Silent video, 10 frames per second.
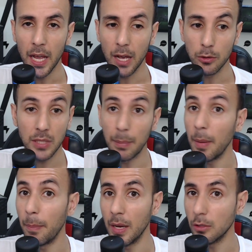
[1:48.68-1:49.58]
é, o
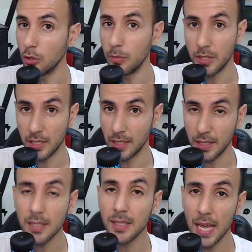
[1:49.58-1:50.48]
Cyberpunk
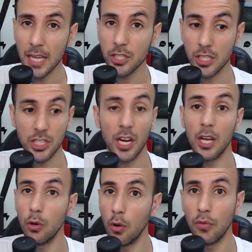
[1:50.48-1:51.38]
2077, que já
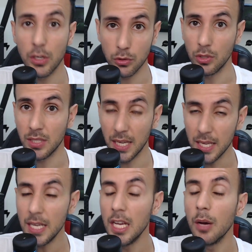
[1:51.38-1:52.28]
ganhou versões
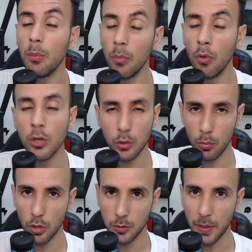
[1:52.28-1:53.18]
aí muito
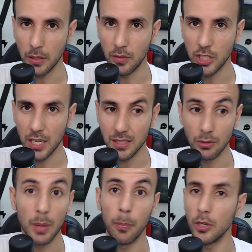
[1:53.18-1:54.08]
boas para a nova
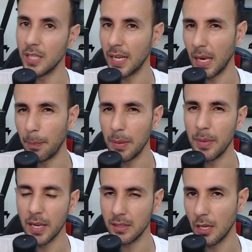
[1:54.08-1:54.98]
geração depois daquela
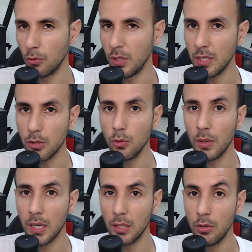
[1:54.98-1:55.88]
primeira que saiu no início do
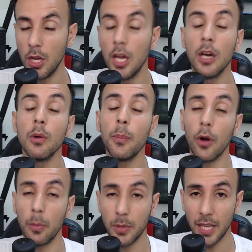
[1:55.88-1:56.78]
ano
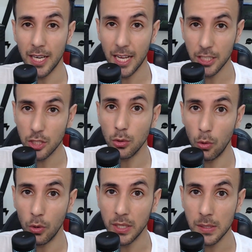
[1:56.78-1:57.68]
próprio Dying Light
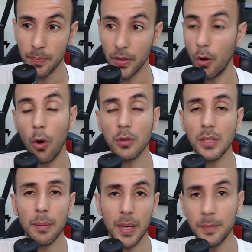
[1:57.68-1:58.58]
2 ou
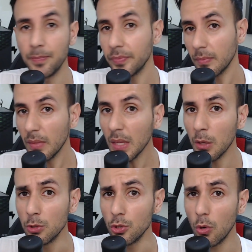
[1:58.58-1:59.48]
também
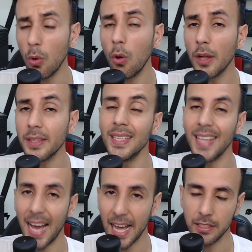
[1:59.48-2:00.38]
o jogo Gotham
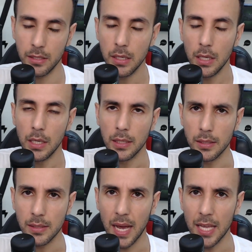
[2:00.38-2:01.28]
Knights,
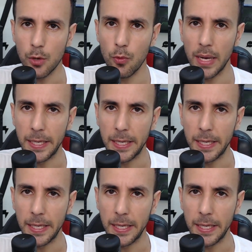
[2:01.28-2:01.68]
que saiu